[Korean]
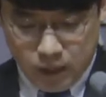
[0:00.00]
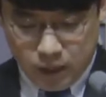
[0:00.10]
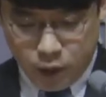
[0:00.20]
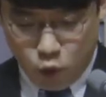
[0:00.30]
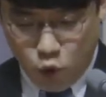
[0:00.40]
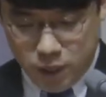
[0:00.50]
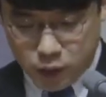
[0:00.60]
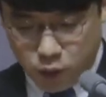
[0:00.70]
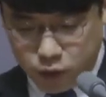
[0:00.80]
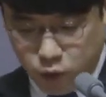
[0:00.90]
그리고
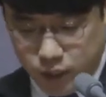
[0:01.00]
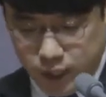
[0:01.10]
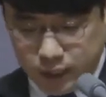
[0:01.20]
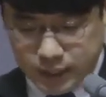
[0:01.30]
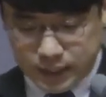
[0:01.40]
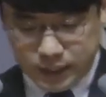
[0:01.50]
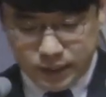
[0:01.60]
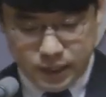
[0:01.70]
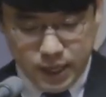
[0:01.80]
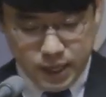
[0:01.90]
로마서를 통해
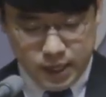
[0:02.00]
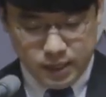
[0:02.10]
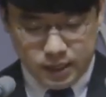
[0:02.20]
자신들을 향한